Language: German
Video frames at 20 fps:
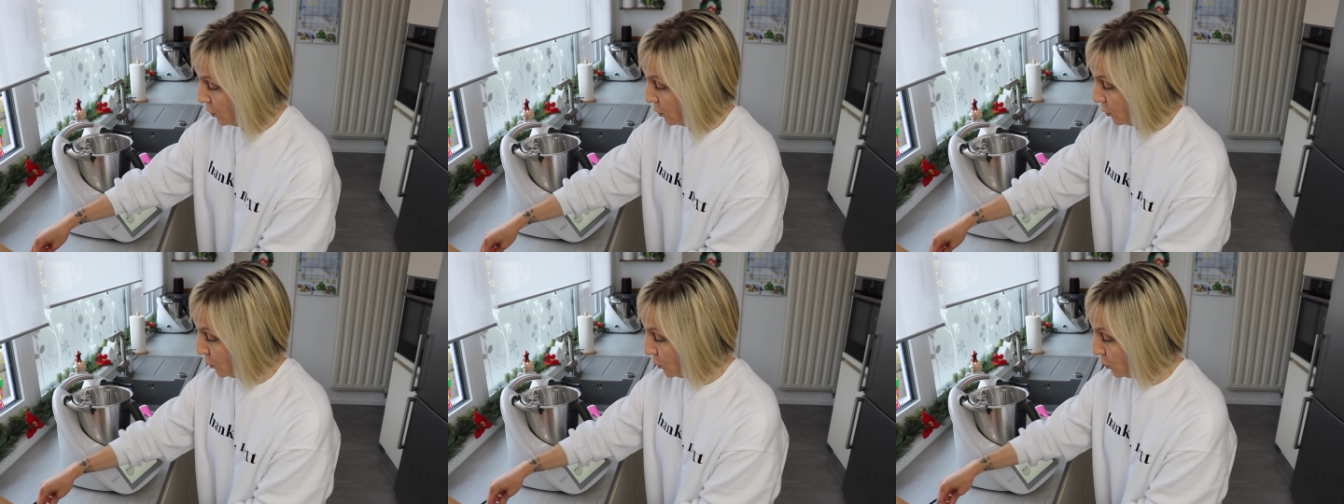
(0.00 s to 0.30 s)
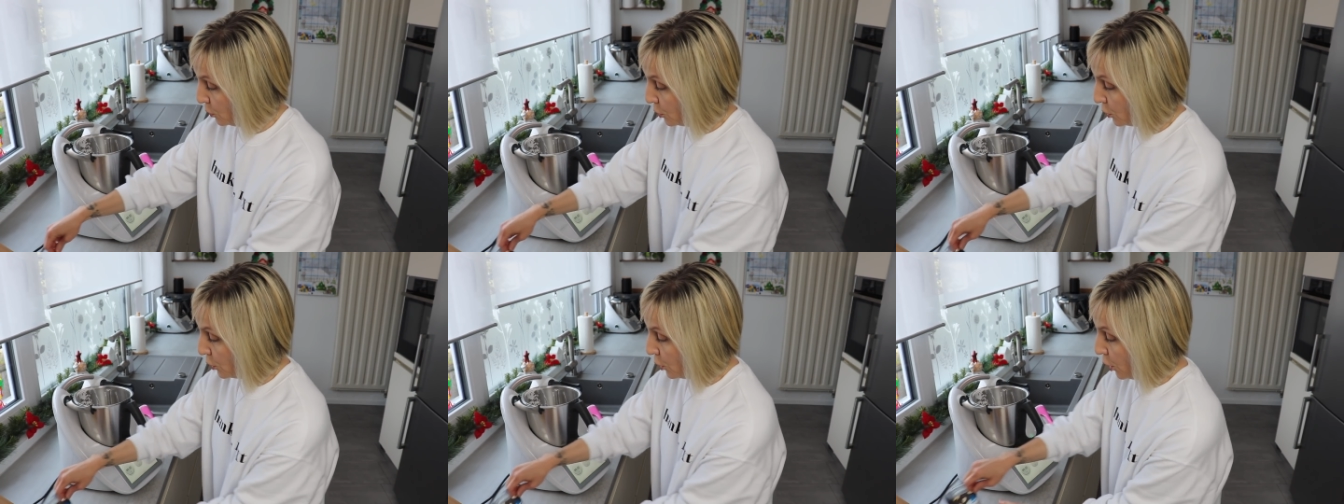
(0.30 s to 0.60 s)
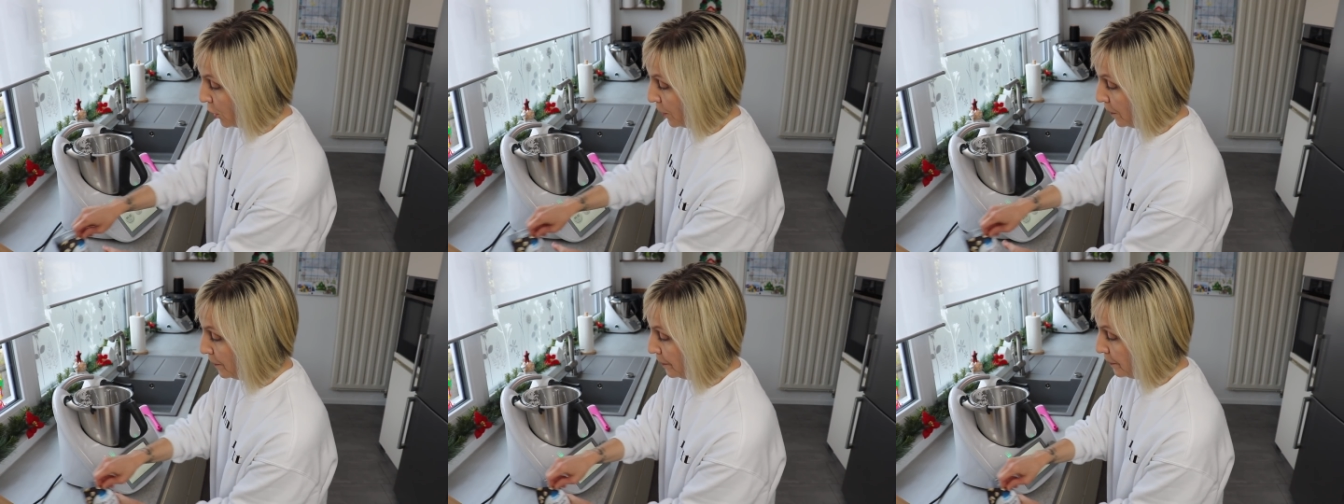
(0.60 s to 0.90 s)
Nun
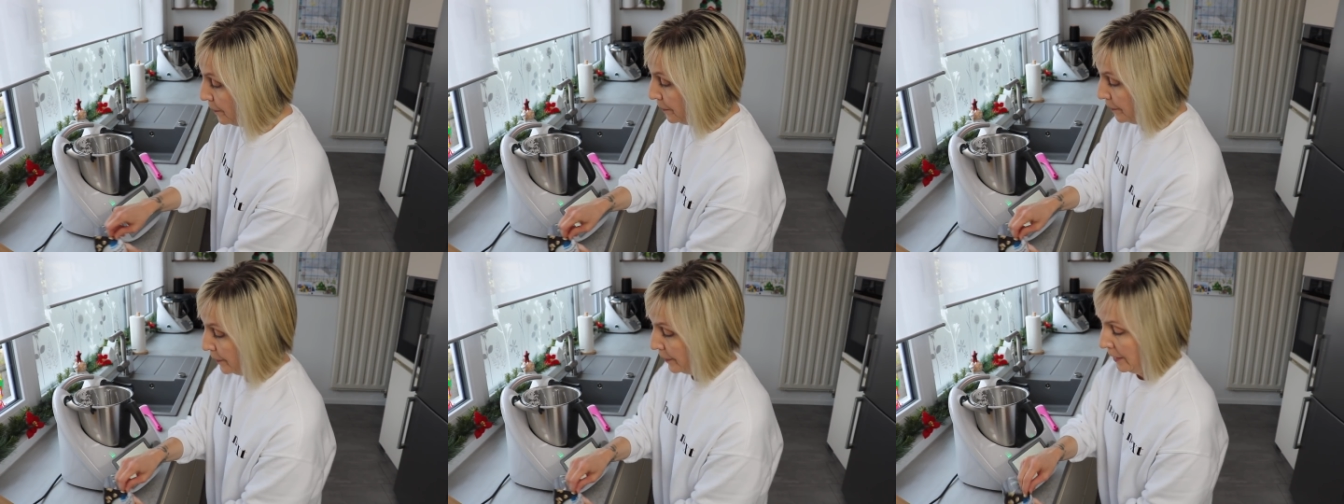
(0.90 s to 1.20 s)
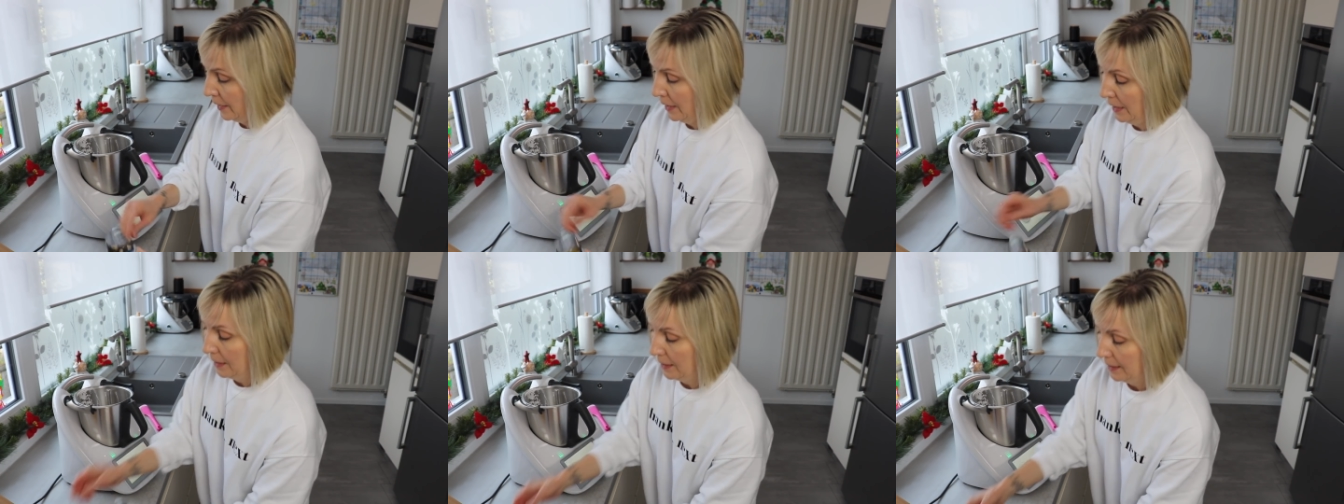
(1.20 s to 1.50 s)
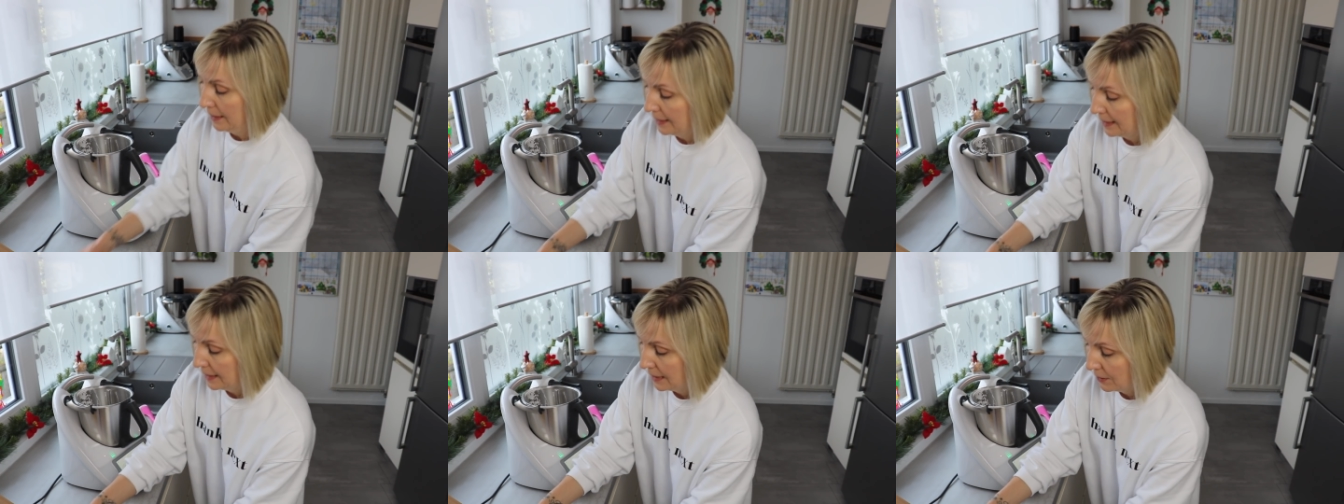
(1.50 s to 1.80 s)
kommen
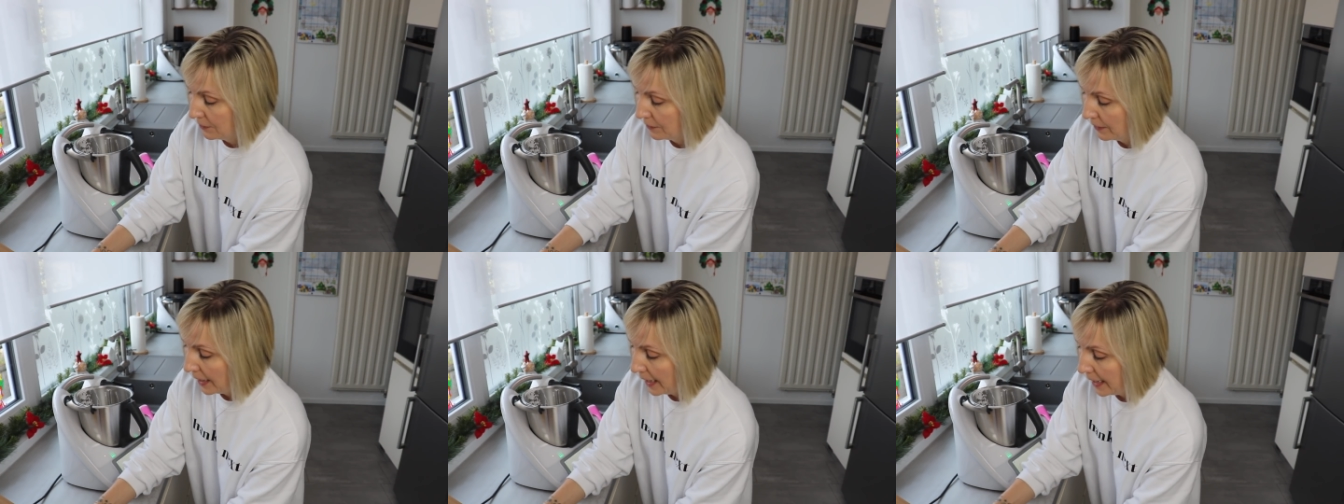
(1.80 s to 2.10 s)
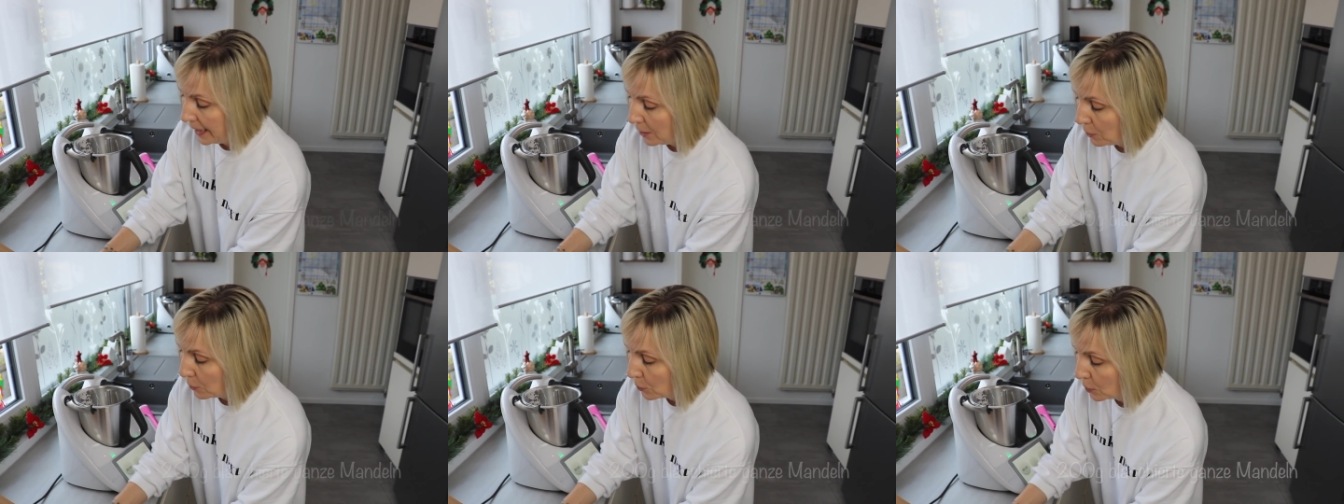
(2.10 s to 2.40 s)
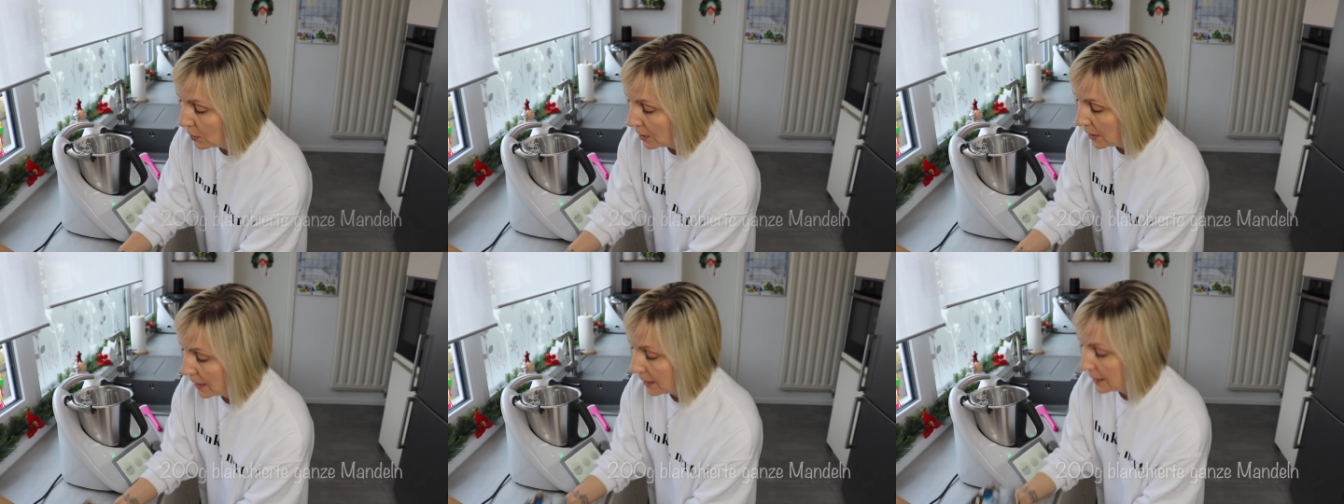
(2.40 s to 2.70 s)

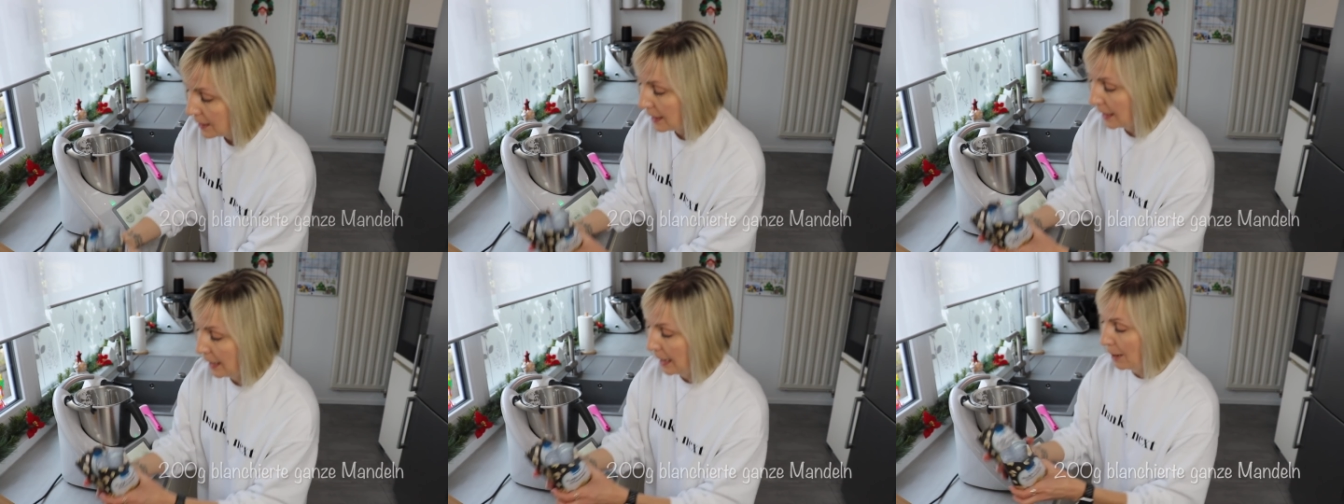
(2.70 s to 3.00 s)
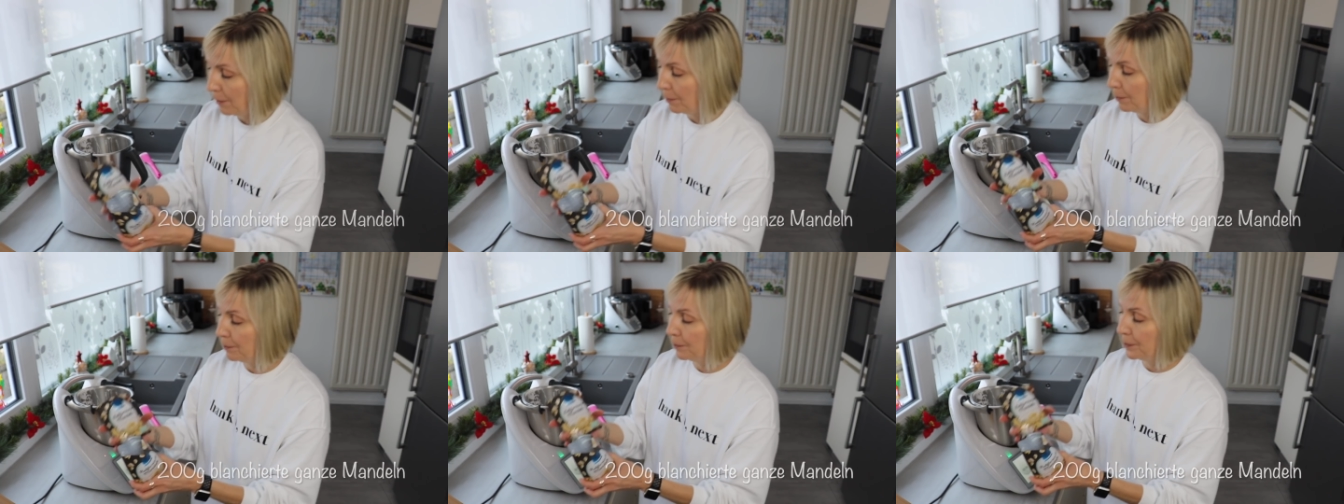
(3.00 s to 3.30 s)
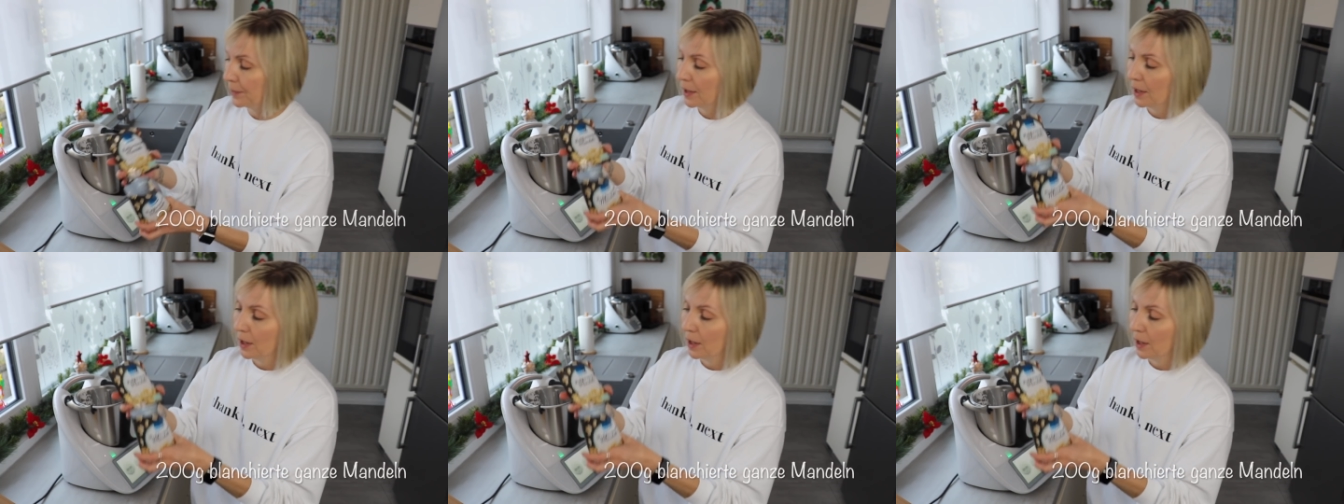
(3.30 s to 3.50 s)
200 Gramm